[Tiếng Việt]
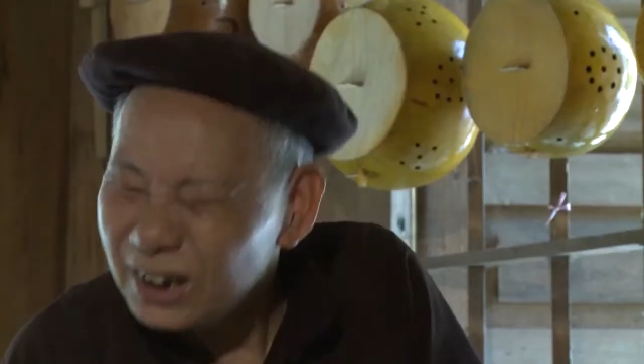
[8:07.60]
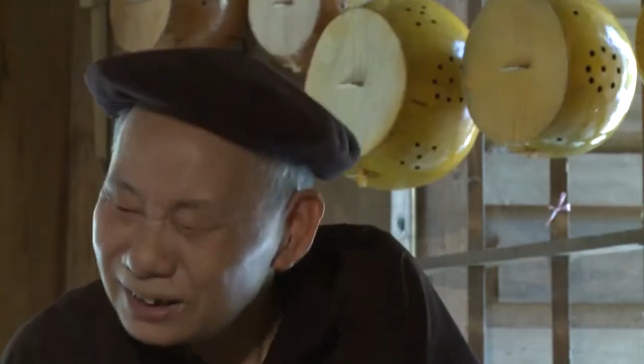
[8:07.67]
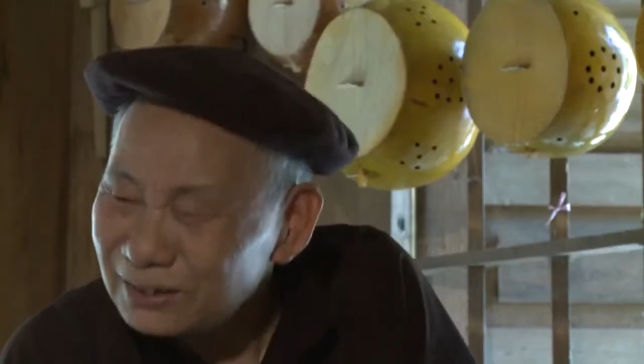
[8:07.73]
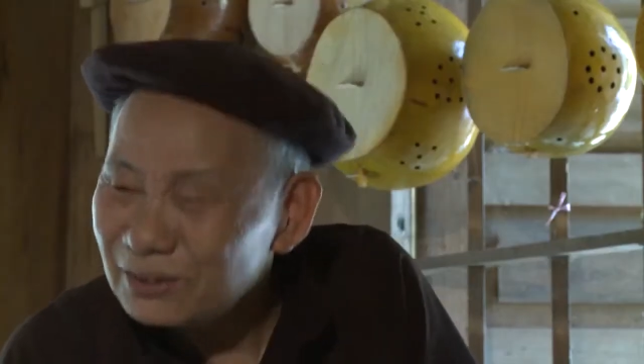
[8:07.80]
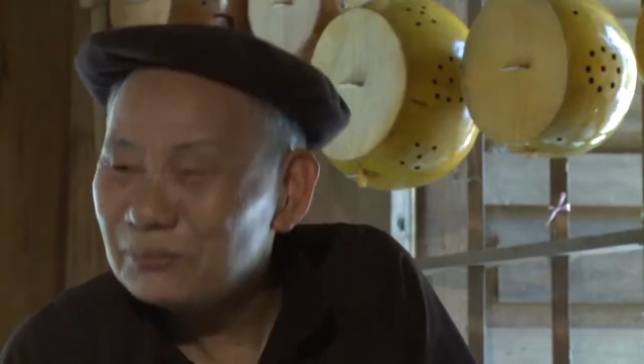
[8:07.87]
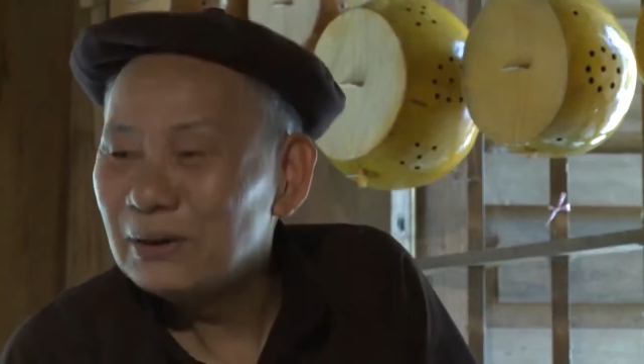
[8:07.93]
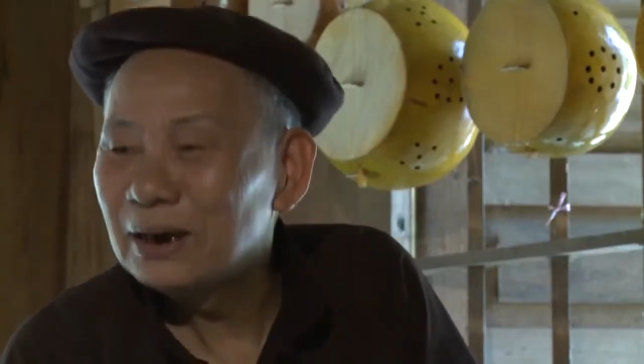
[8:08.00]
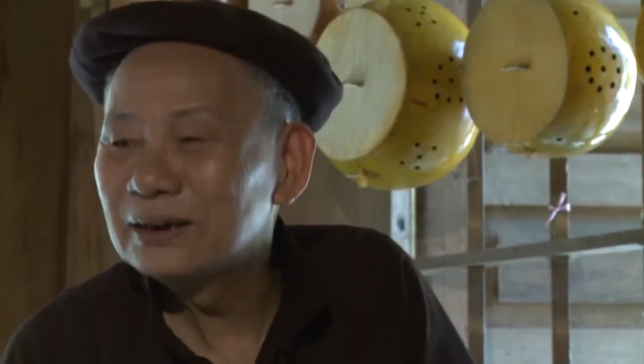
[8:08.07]
nhất
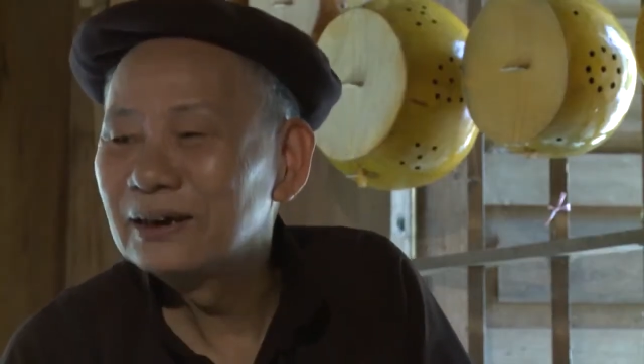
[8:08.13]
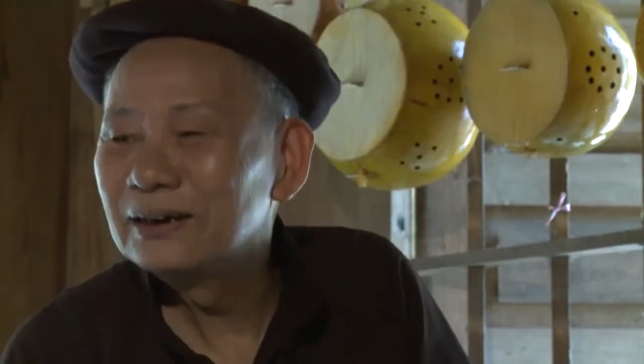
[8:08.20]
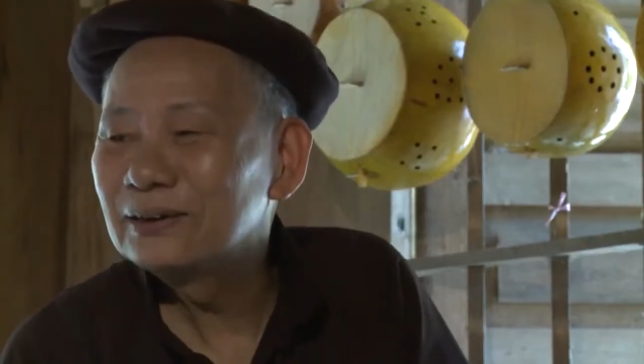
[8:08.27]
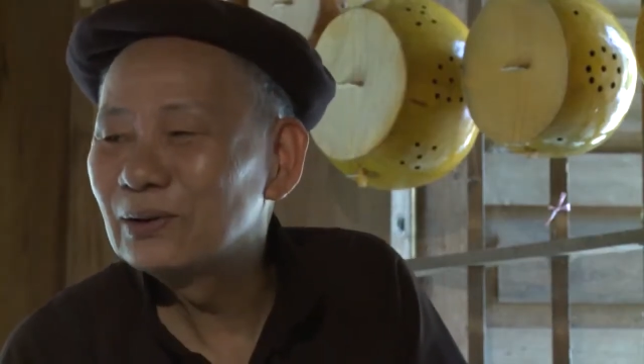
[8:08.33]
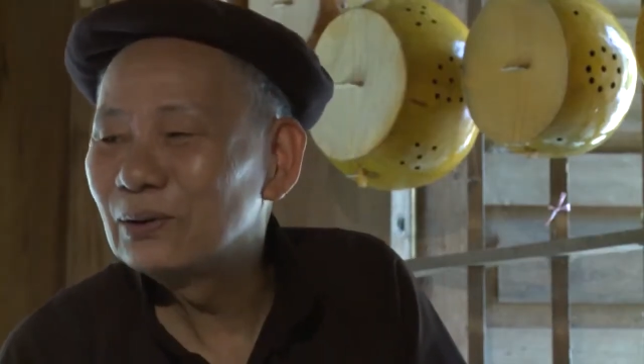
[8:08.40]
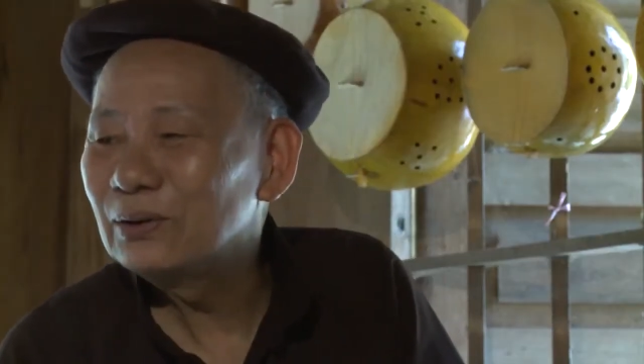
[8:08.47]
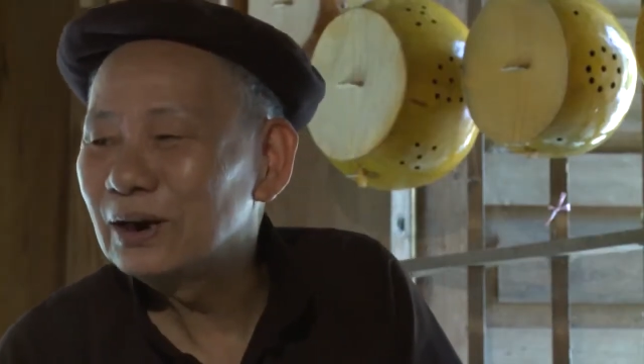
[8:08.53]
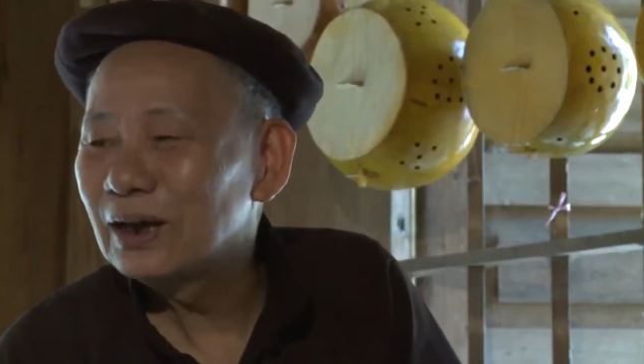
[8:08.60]
của bản thân
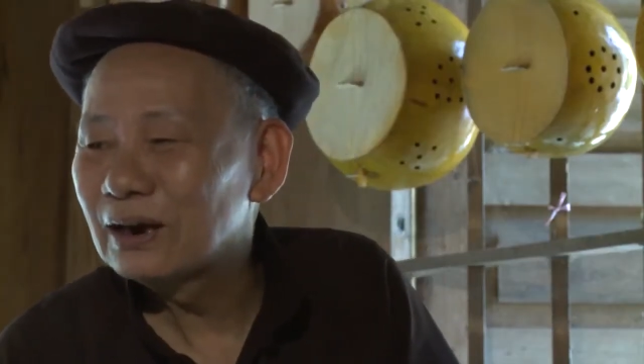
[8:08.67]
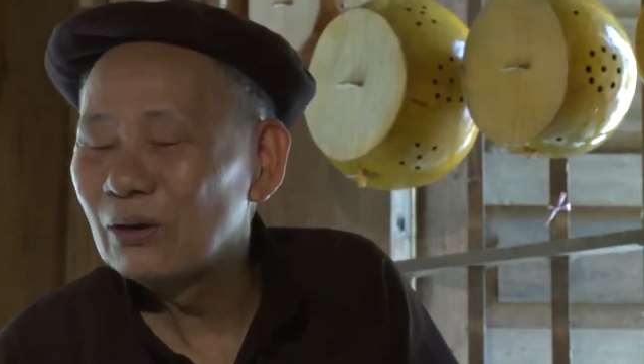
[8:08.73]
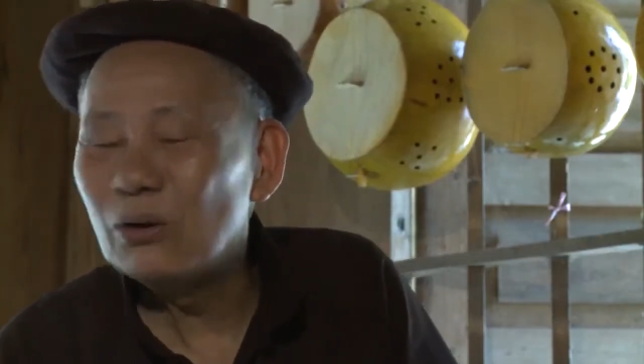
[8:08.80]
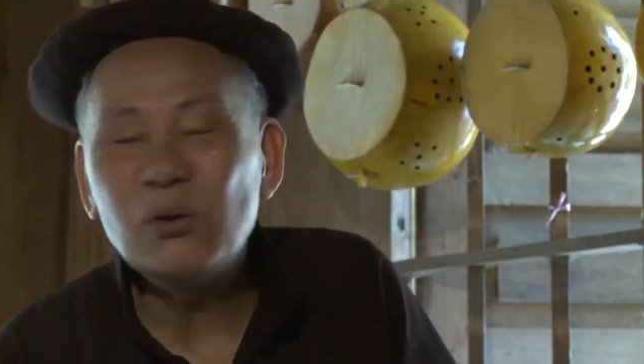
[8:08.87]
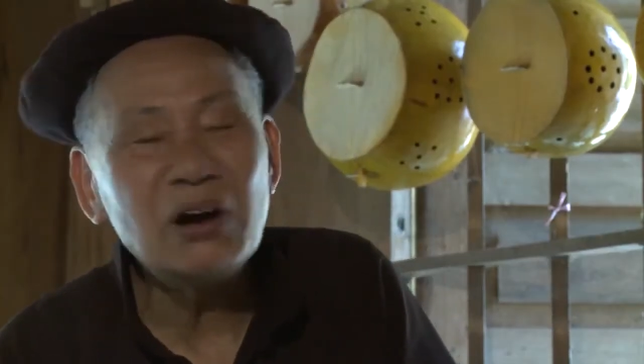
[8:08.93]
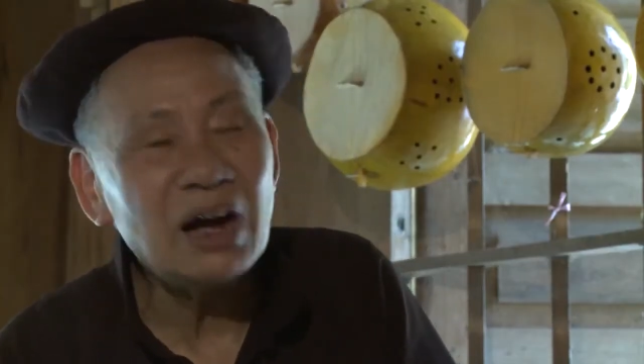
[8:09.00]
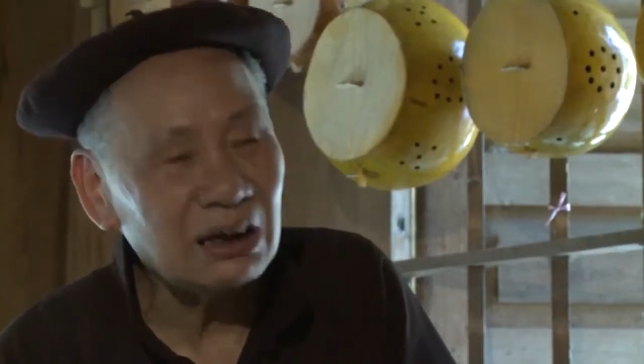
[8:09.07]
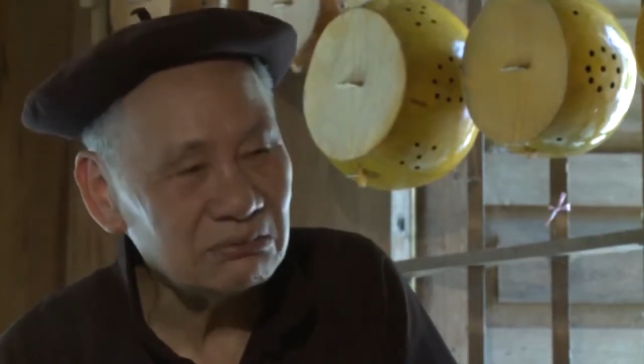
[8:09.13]
tôi là
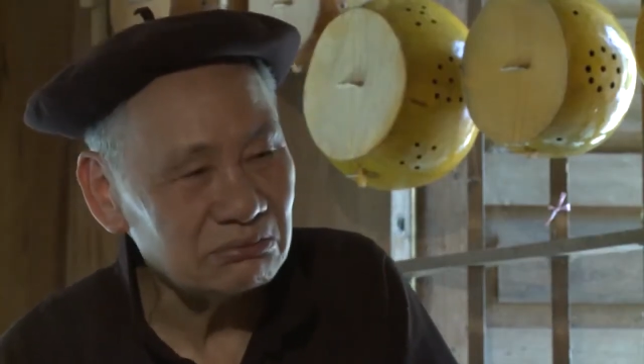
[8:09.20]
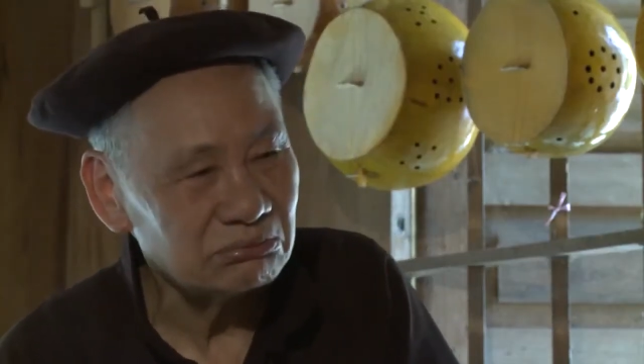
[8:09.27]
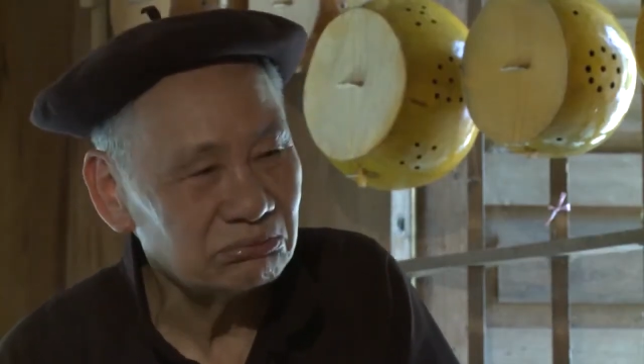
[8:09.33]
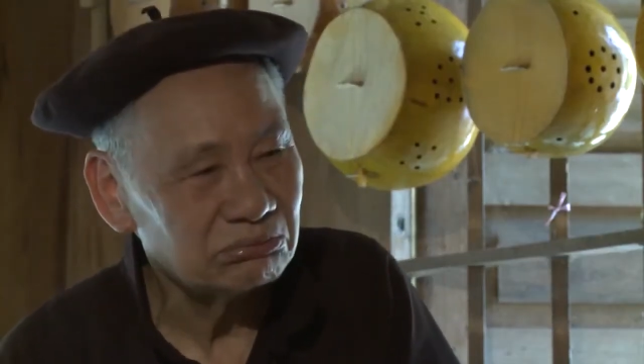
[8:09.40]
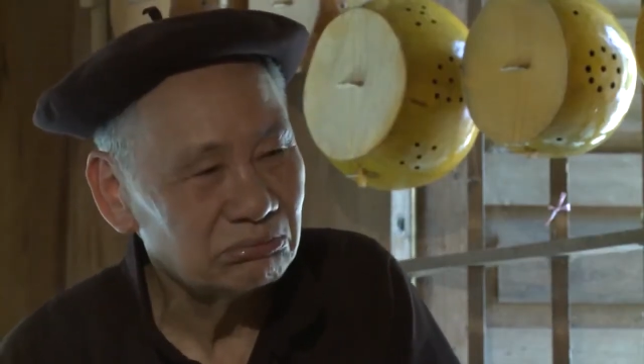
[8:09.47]
cố gắng